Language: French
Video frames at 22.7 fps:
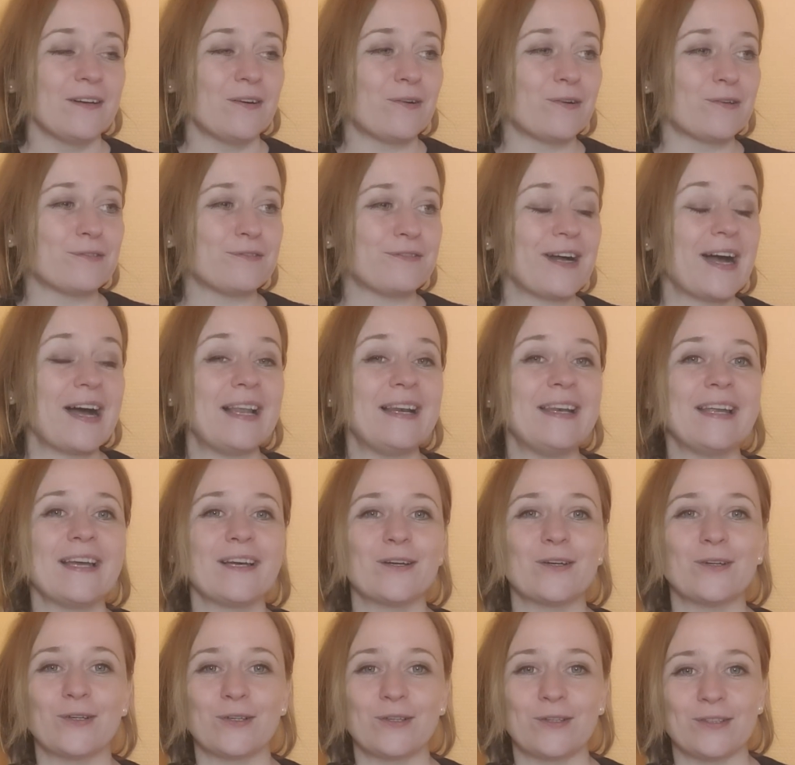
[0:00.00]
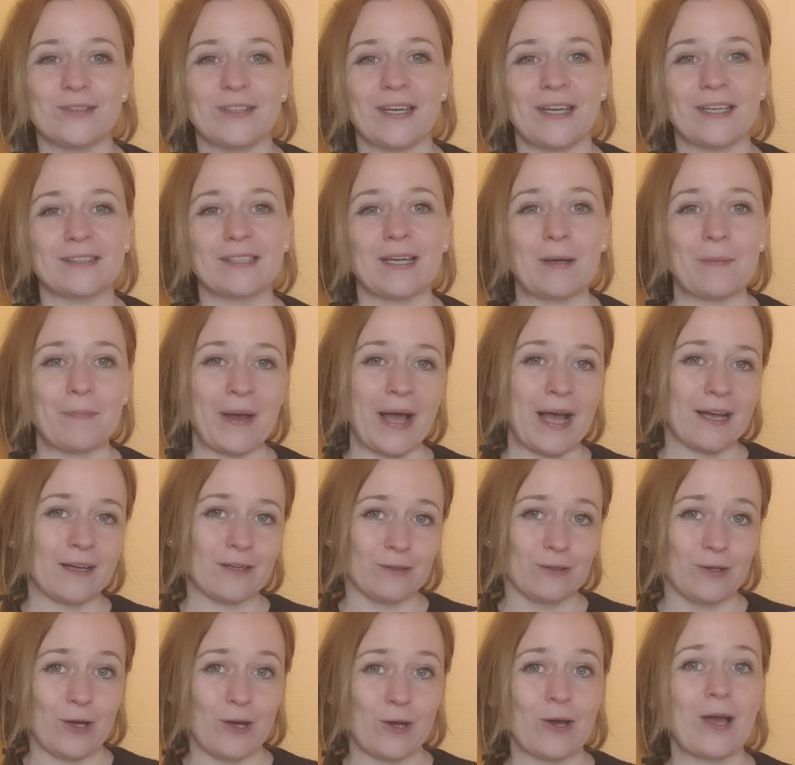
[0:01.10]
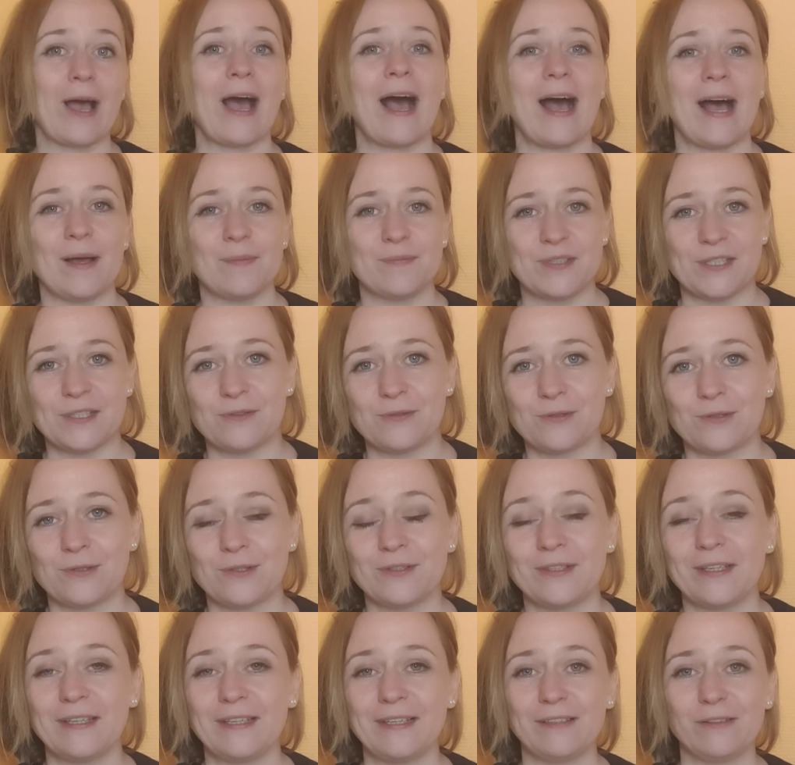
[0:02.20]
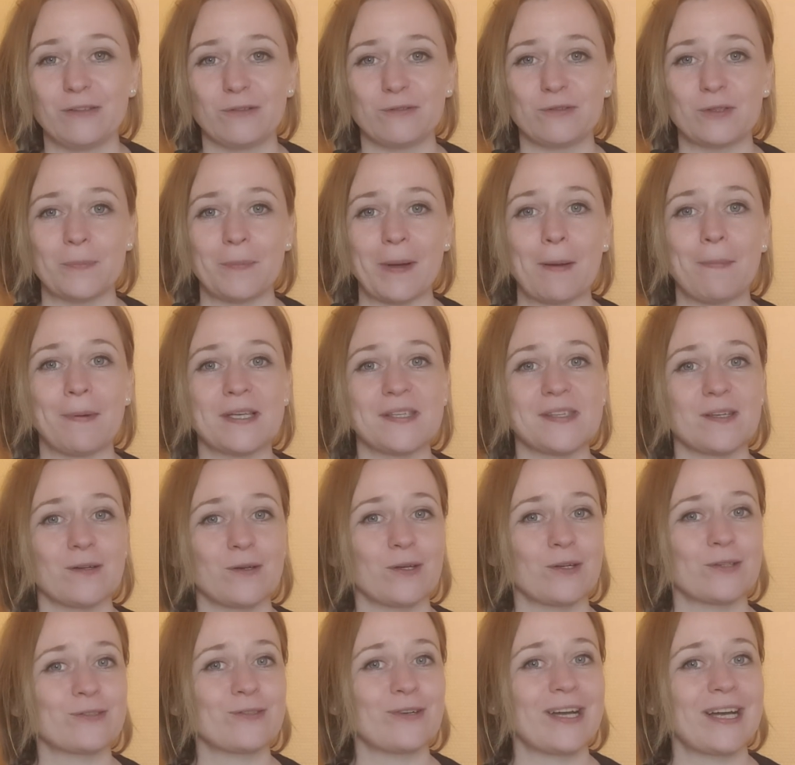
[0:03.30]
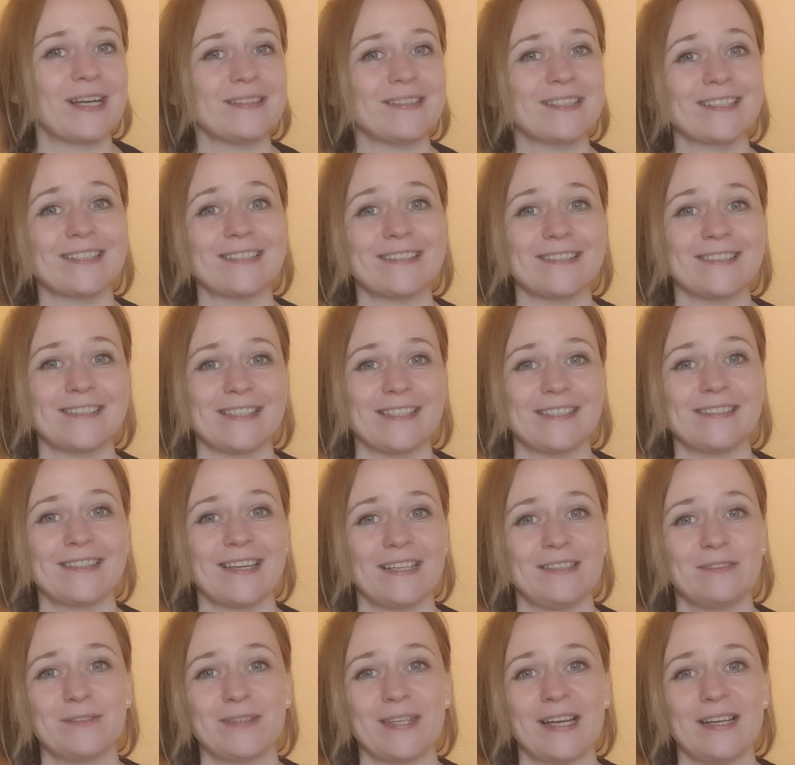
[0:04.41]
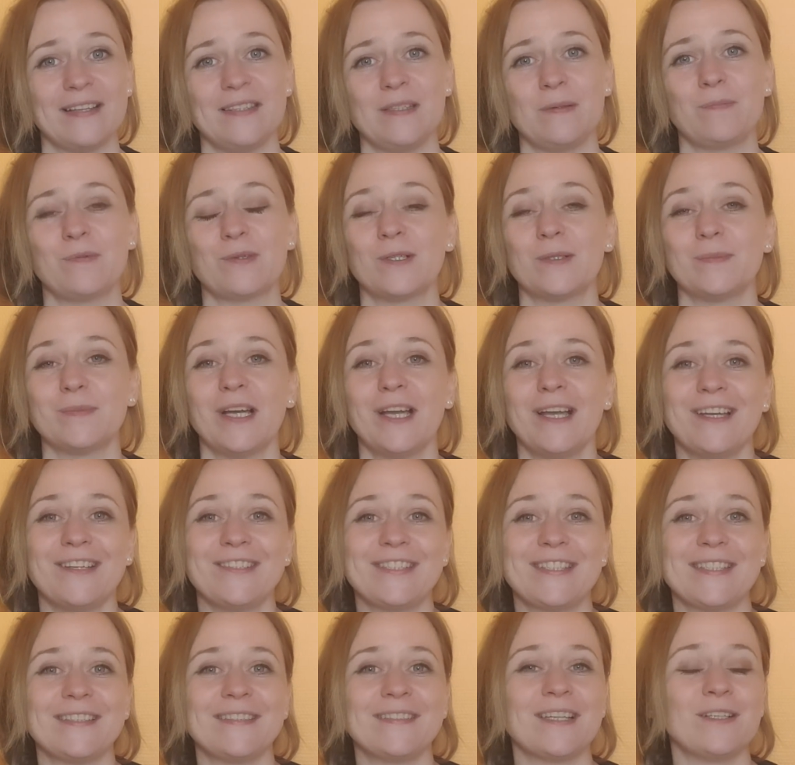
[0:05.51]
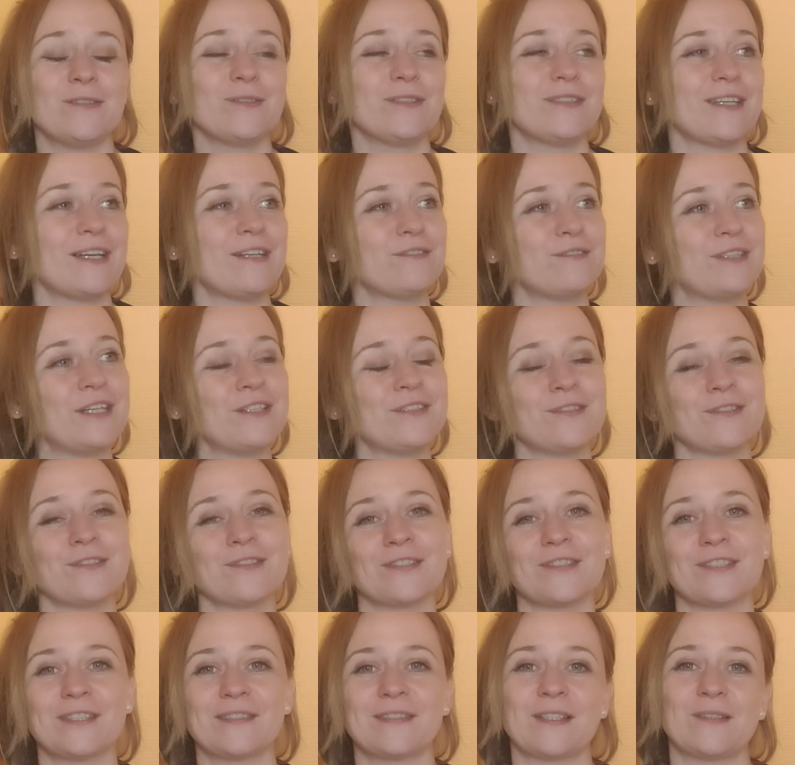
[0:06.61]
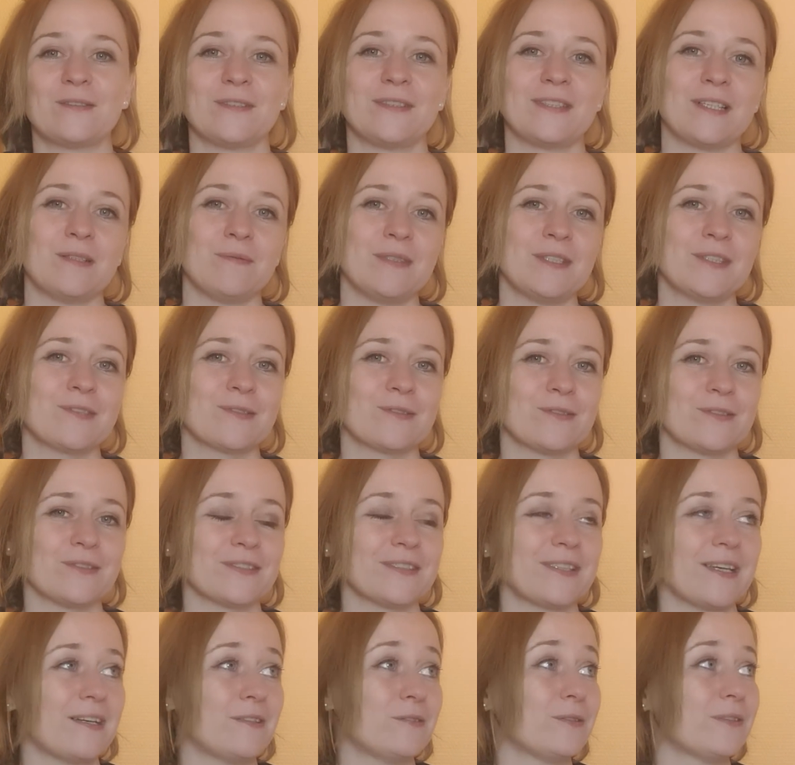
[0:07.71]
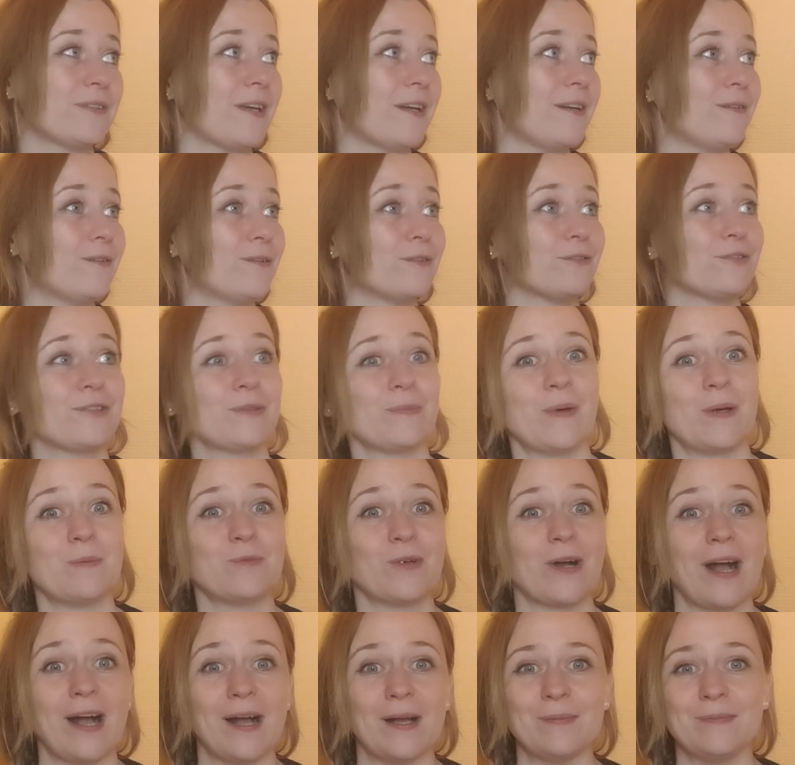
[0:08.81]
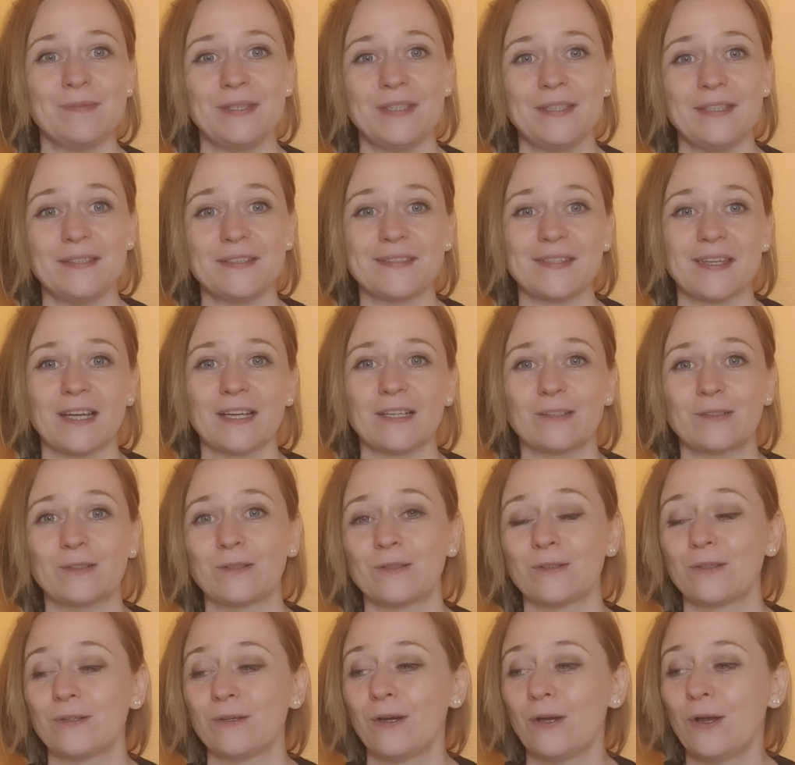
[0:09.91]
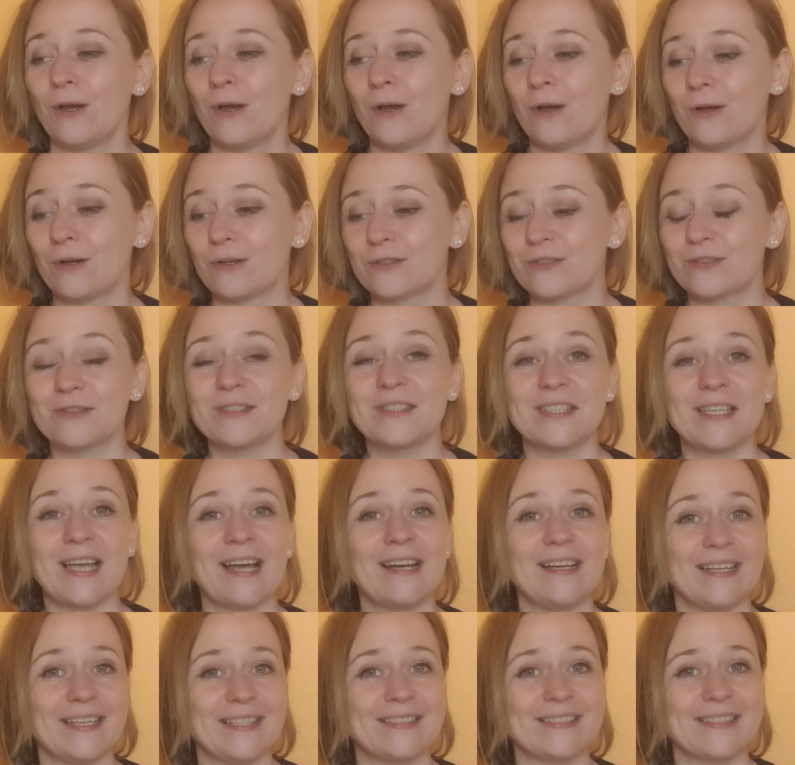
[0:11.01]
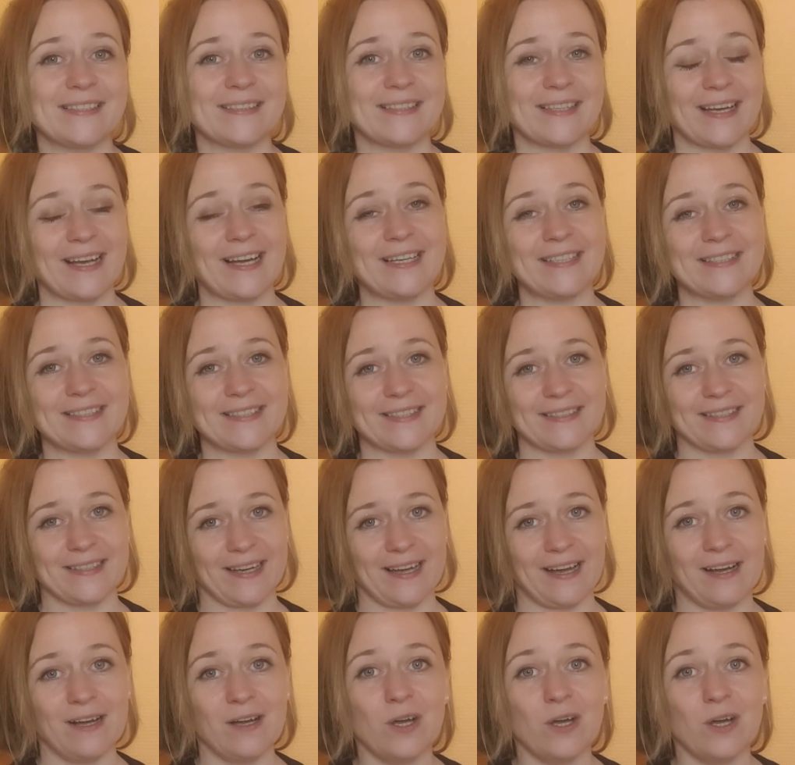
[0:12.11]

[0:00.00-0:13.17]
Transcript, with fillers: On va les reconnaître par leur aptitude. Ils ne vont pas passer leur temps à dire j'ai tel ou tel diplôme, j'ai telle ou telle voiture, j'ai telle ou telle maison, tel ou tel, euh, je sais pas moi, ami, cercle euh, social, etc., etc.